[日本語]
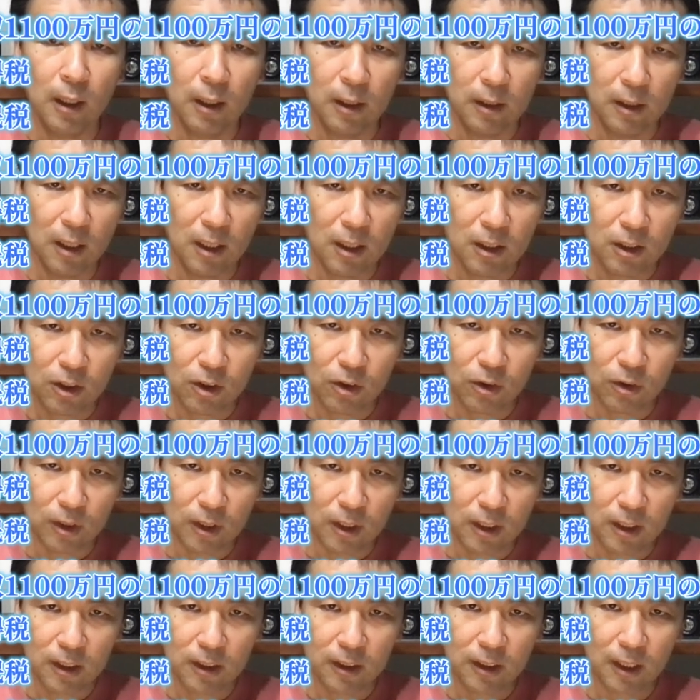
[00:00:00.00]
年収
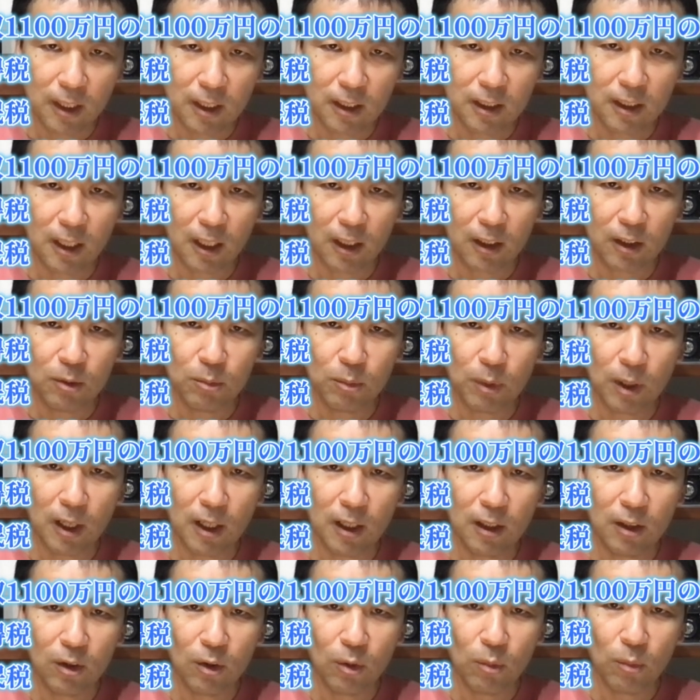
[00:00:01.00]
1100万
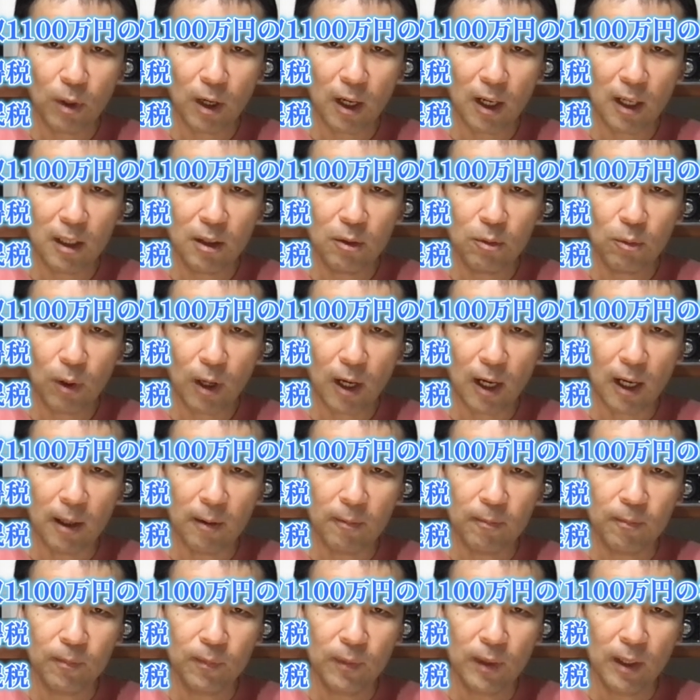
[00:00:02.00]
円の場合は、
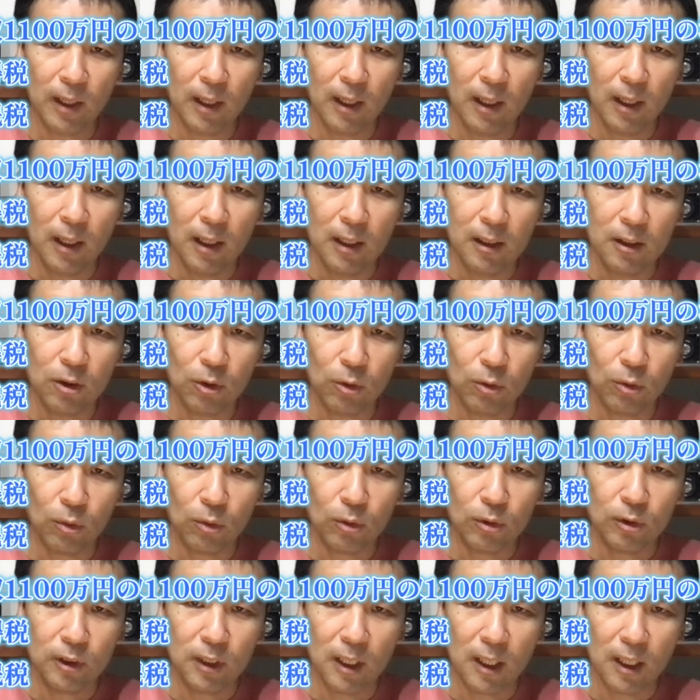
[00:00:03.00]
所
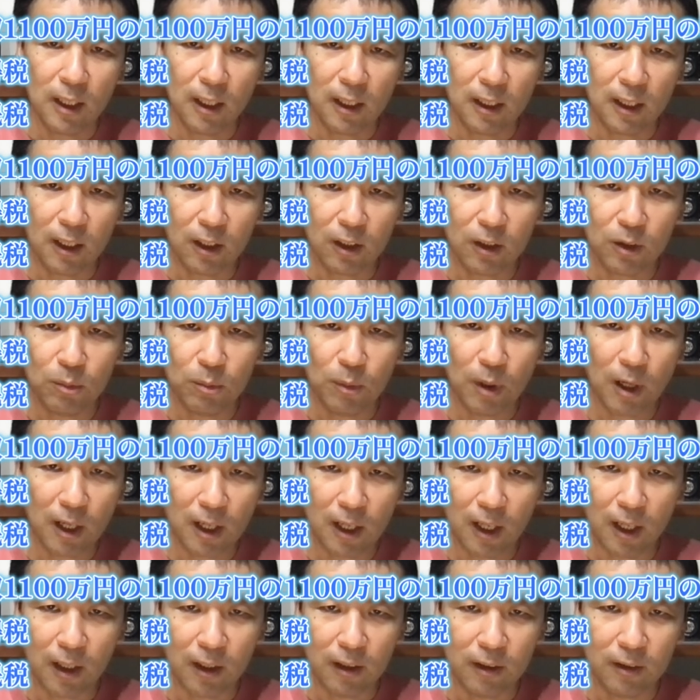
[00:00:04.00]
得税が100万
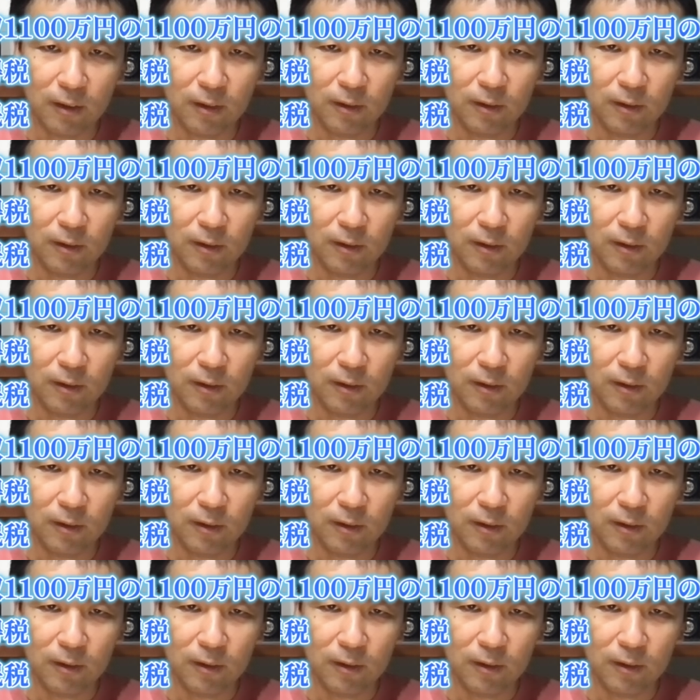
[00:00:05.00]
円、